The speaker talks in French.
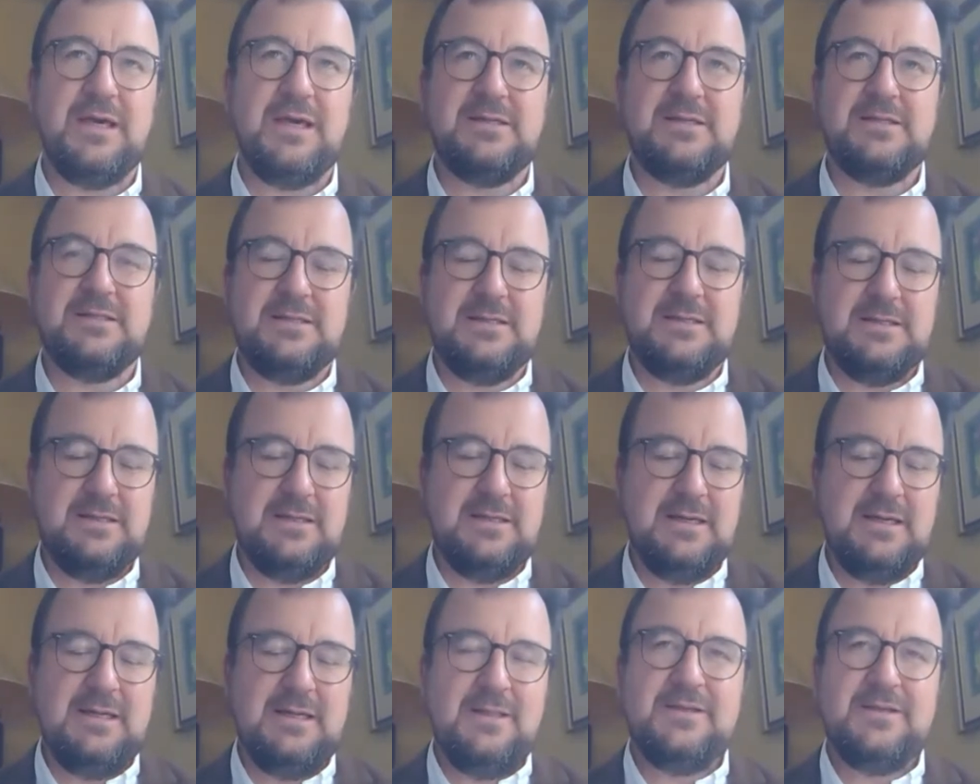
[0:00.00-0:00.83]
qui
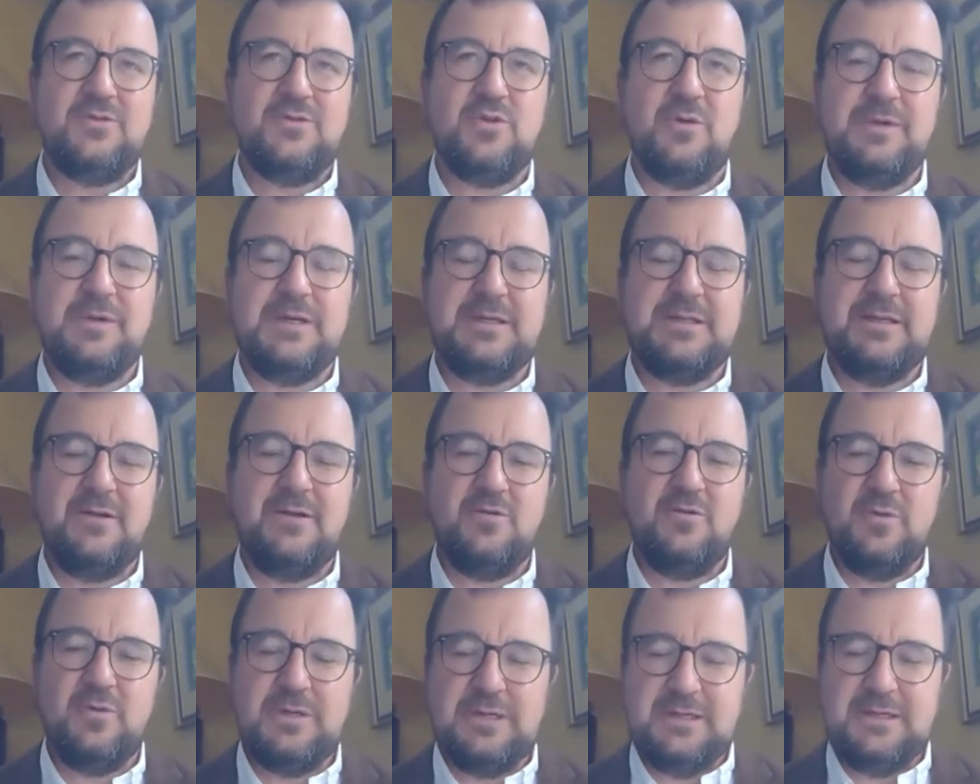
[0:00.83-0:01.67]
restait soit bien
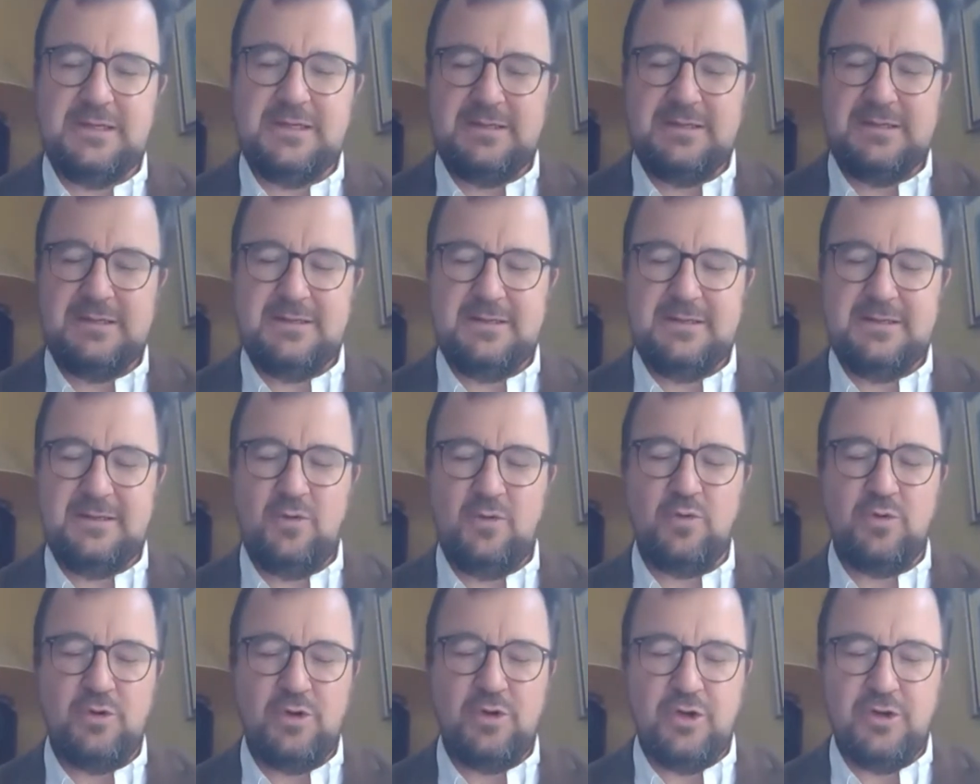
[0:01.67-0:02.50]
alloué euh,
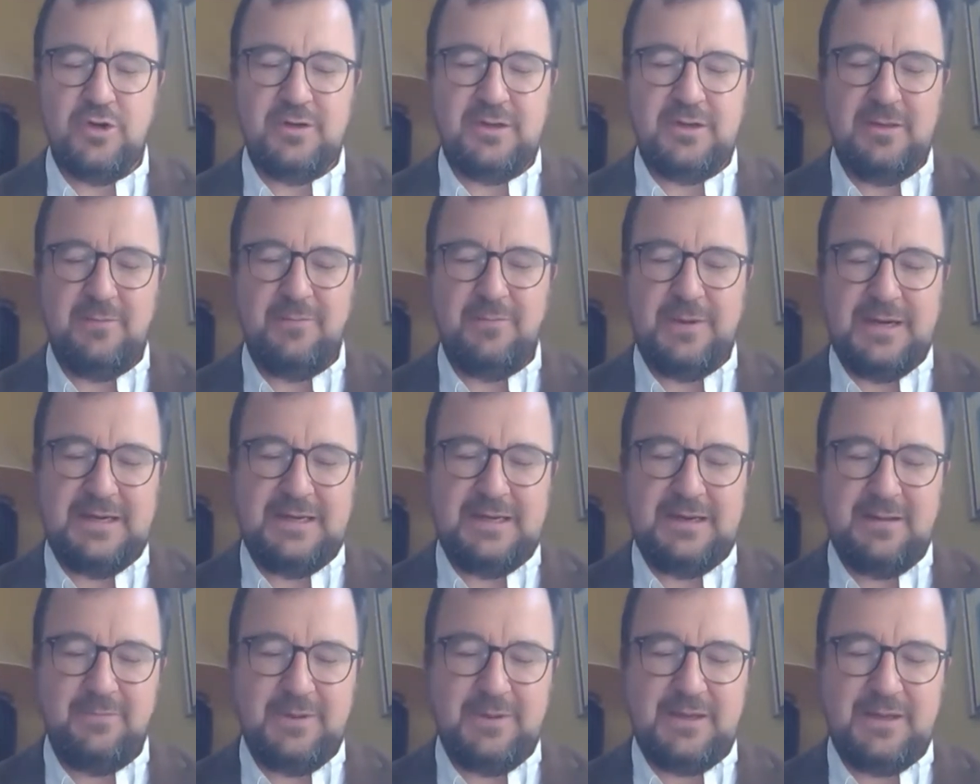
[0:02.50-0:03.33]
au cœur et pas
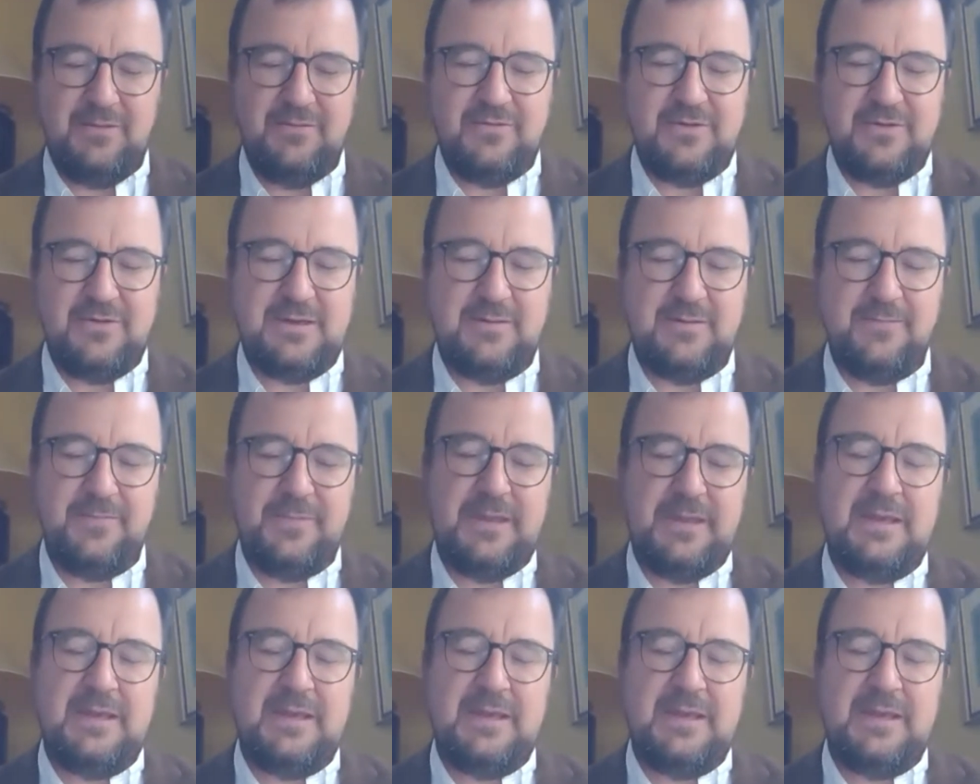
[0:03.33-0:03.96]
à la périphérie.